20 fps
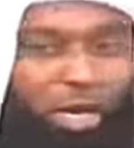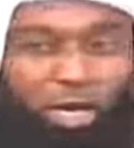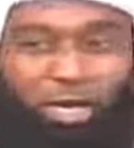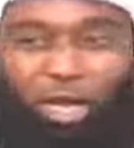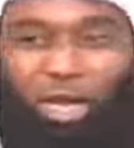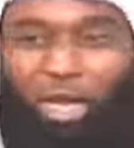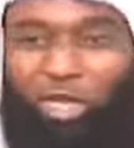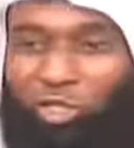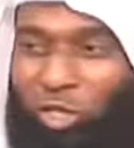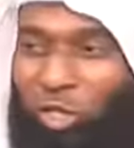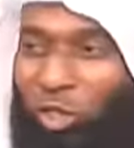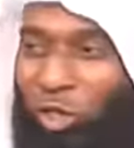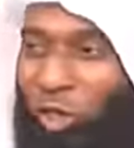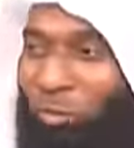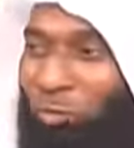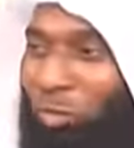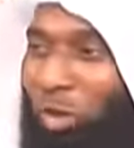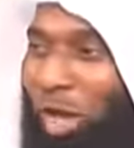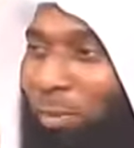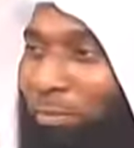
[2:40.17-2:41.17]
ان
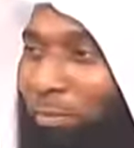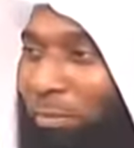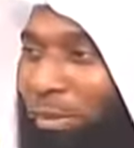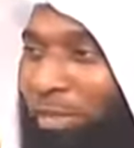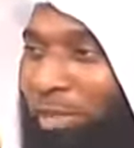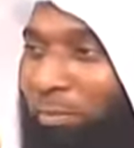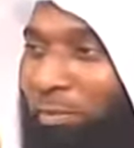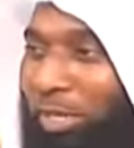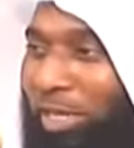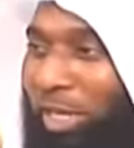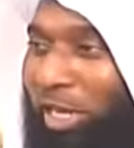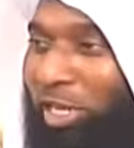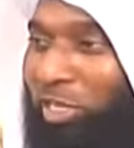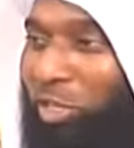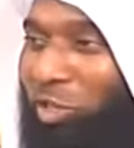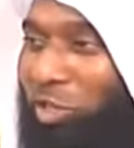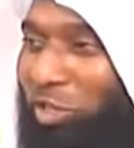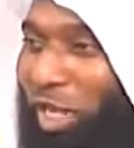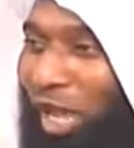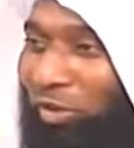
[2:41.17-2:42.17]
يصلكم محمد بن
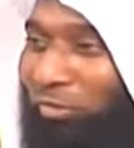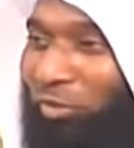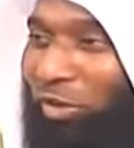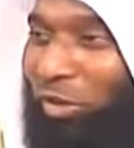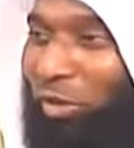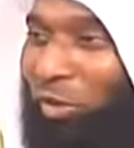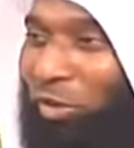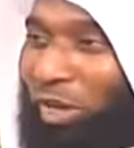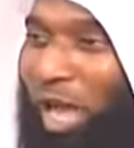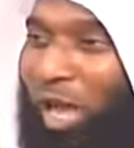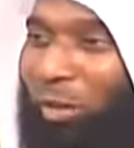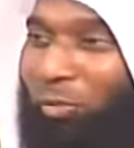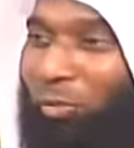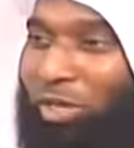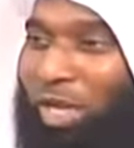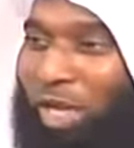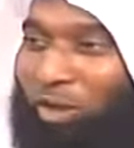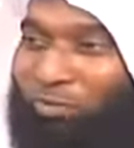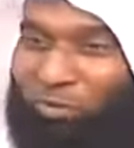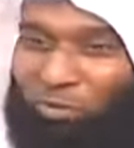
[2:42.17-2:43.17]
ادريس الشافعي
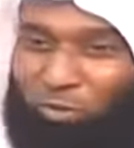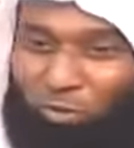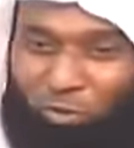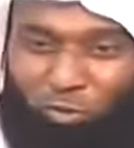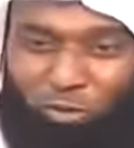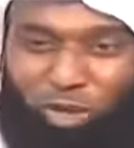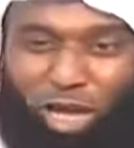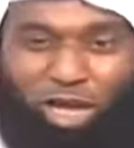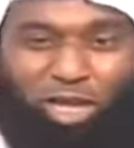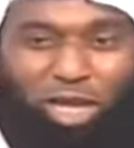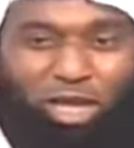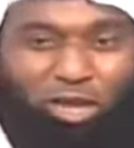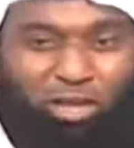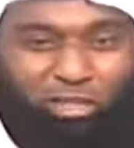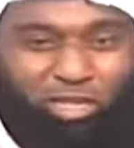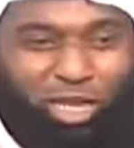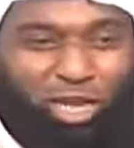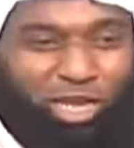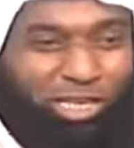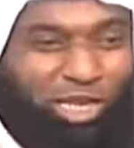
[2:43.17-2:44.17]
غلام يحفظ القران
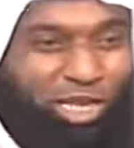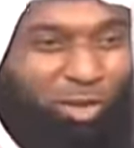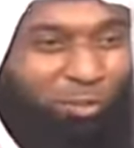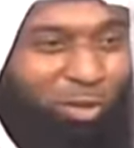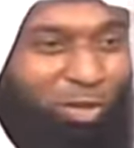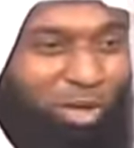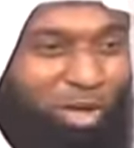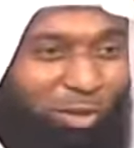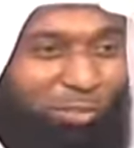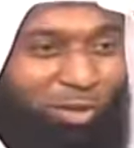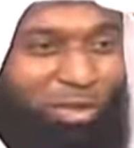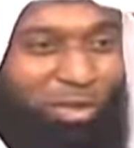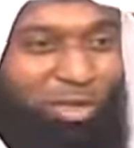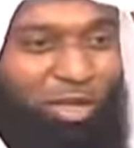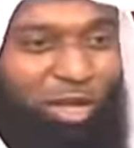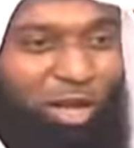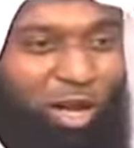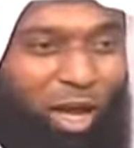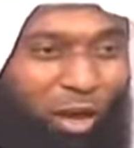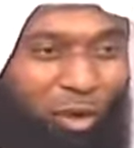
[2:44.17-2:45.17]
حريص على طلب العلم
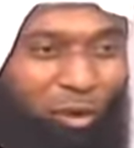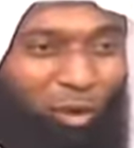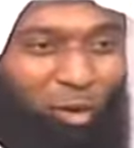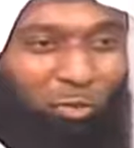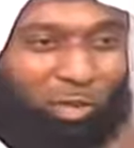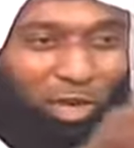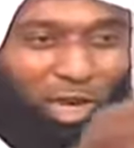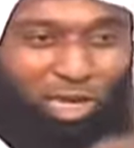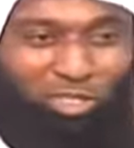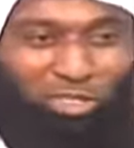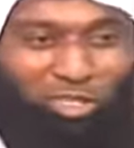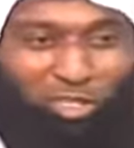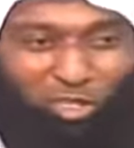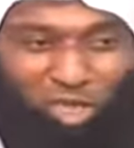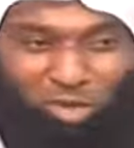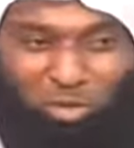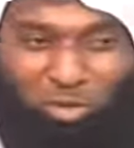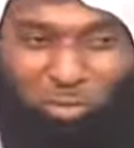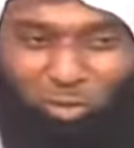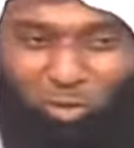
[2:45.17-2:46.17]
خلوه من
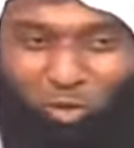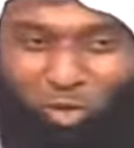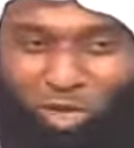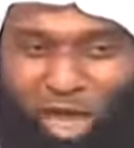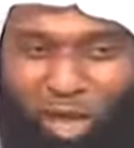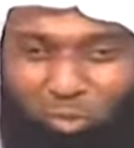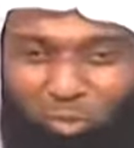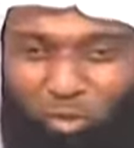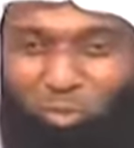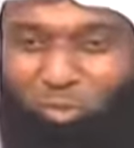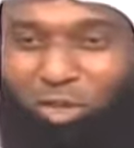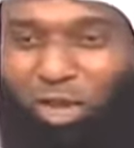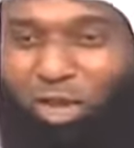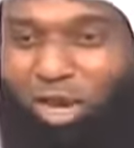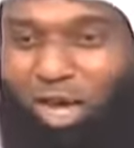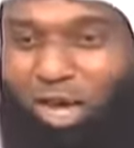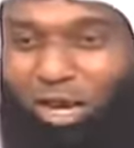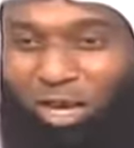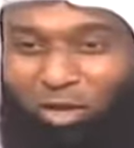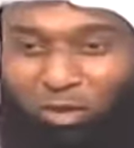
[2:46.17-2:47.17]
خاصتكم ومن طلابكم
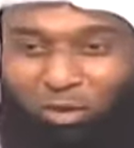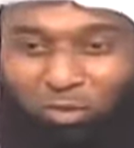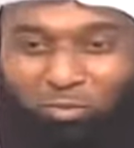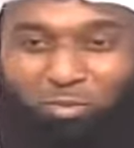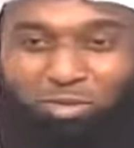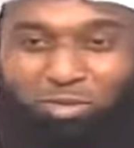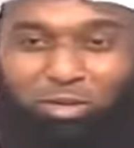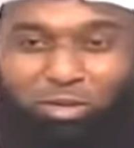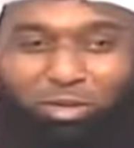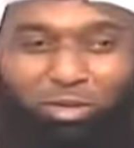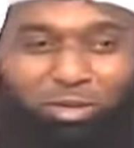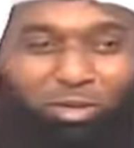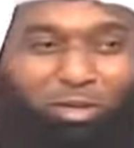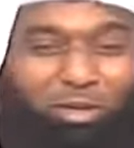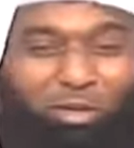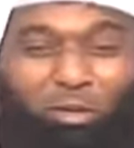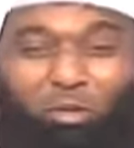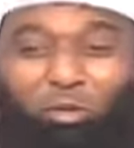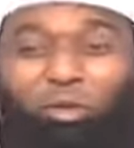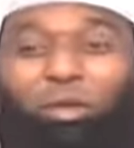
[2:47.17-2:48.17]
يقرا عليكم
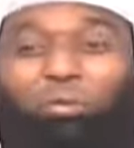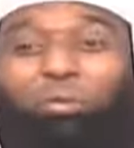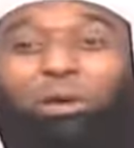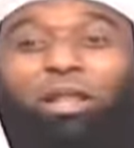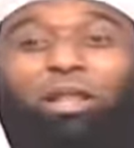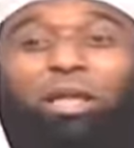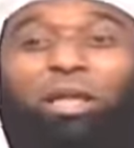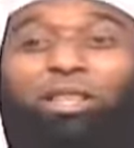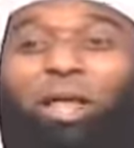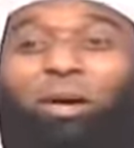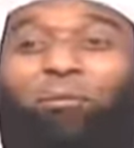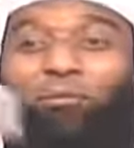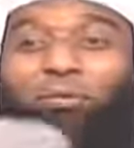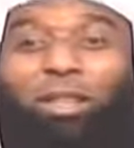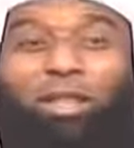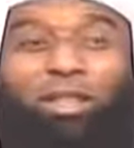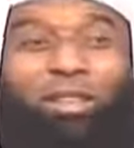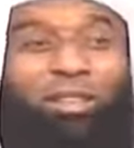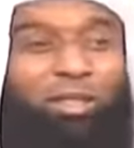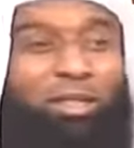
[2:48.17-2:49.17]
يقول رمى الخطاب في
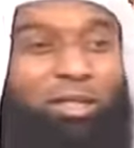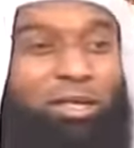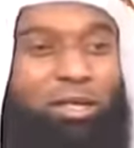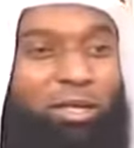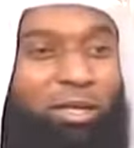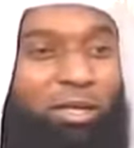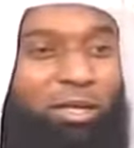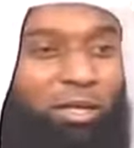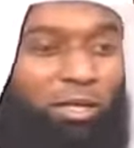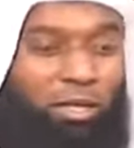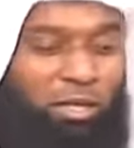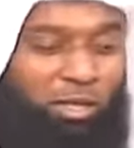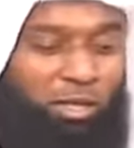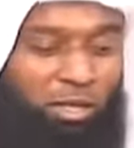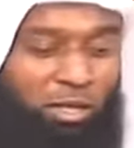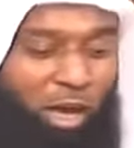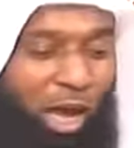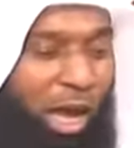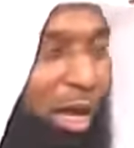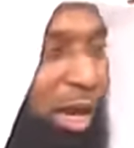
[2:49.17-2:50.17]
الارض
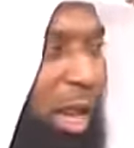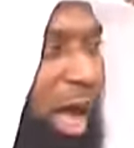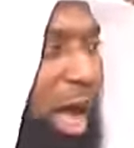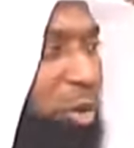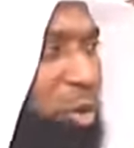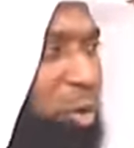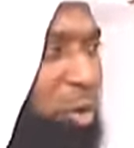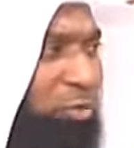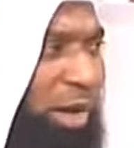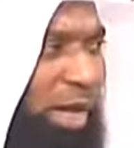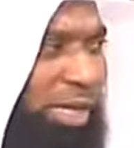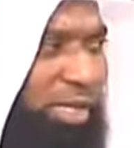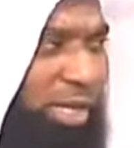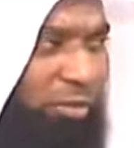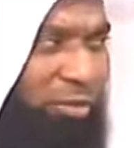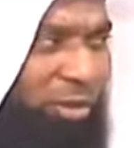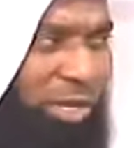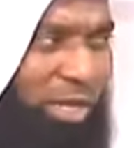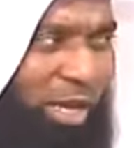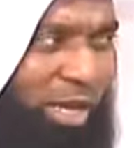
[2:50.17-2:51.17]
قال لا
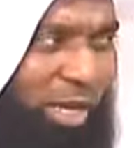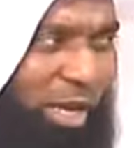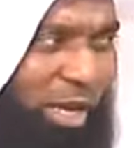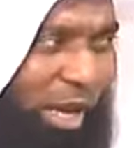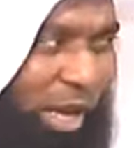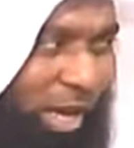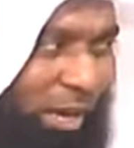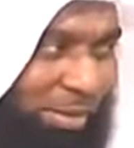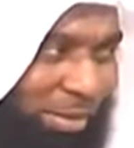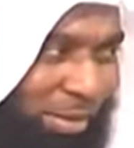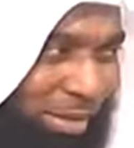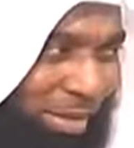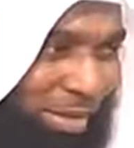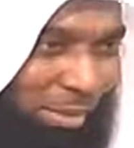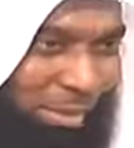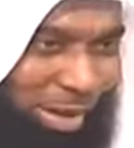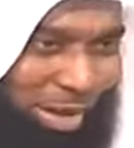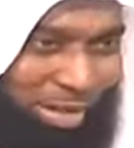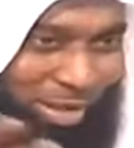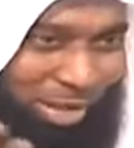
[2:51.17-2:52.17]
شفعة في دين الله
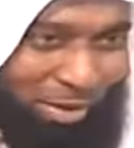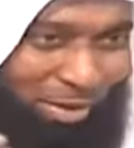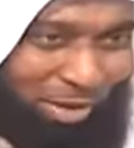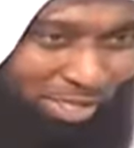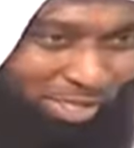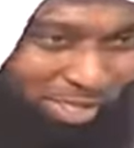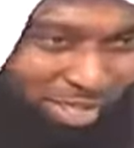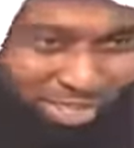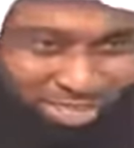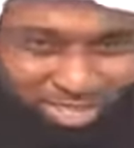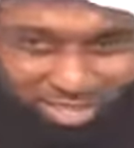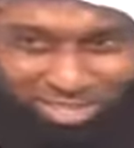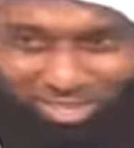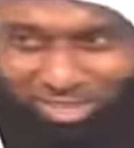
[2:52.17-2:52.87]
احنا ما عندنا واسطات